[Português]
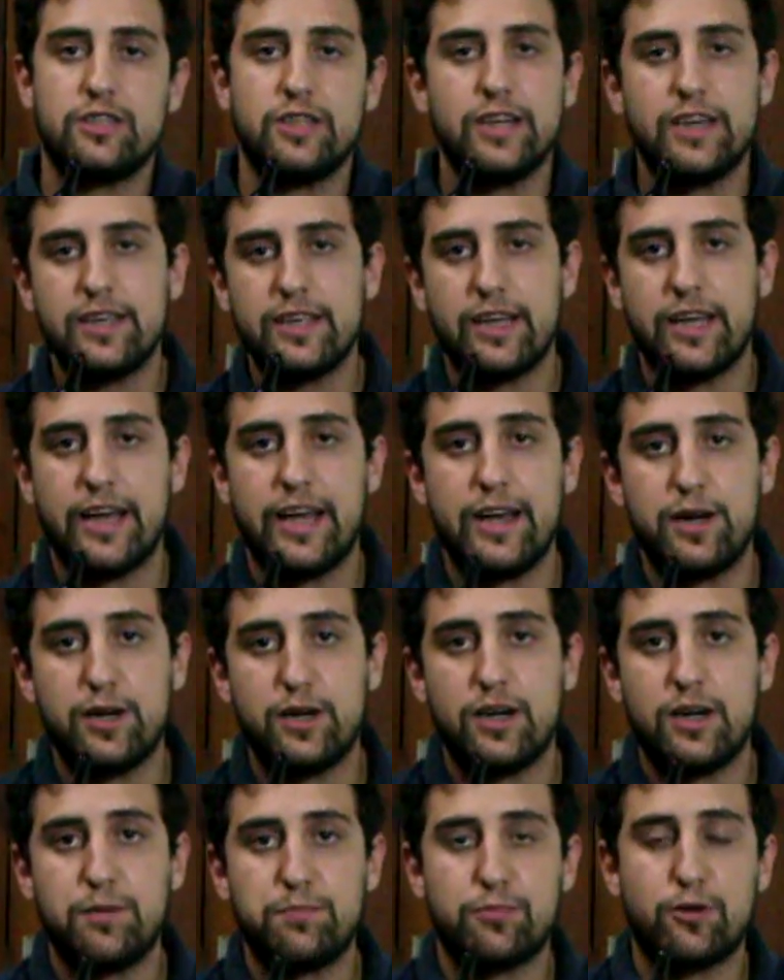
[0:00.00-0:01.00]
dele é
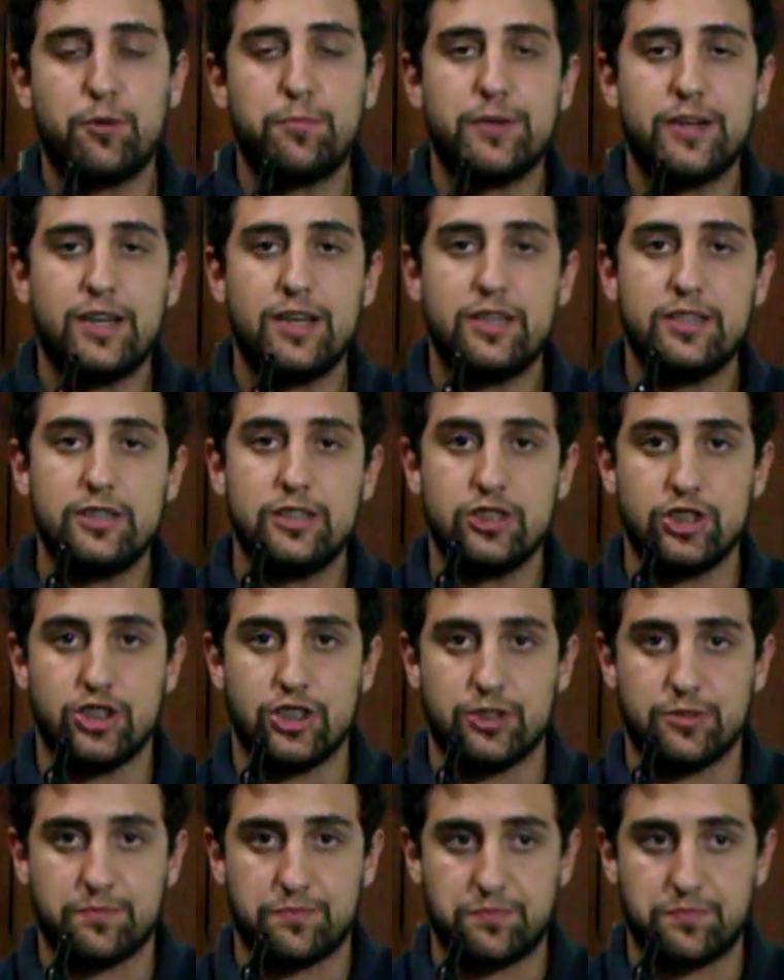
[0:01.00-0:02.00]
a própria laranja.